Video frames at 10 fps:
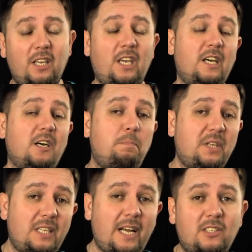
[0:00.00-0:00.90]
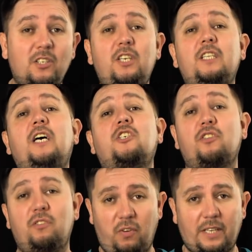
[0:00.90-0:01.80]
такие как 15 и
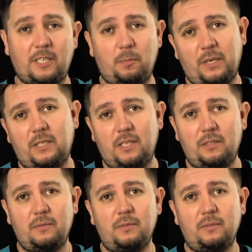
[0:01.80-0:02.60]
даже 20%.